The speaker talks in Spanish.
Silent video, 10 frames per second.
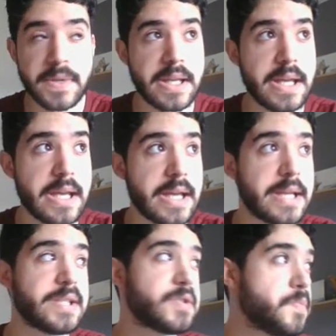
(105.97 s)

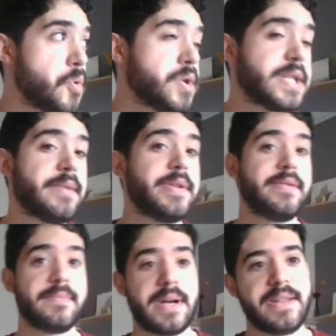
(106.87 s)
que supongo que está
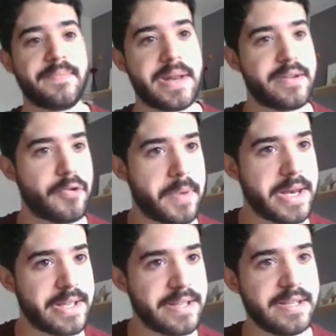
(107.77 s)
bien, ¿vale? En plan, no
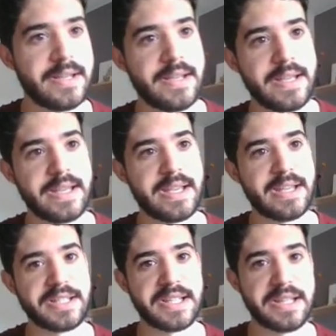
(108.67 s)
vale...
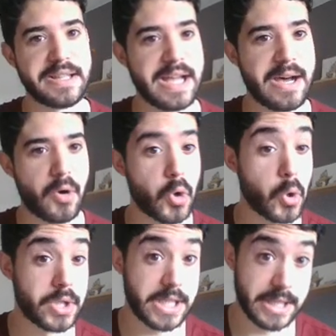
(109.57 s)
70 eh,
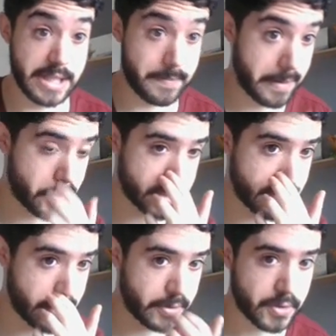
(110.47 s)
o 80 pavos
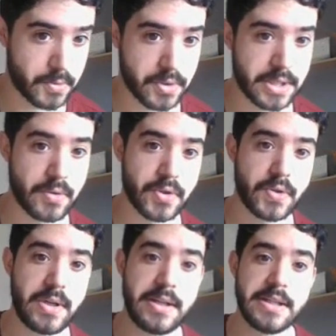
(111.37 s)
que van otros juegos de
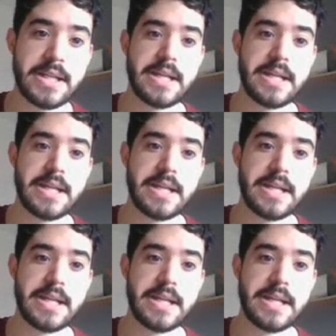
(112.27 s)
consola.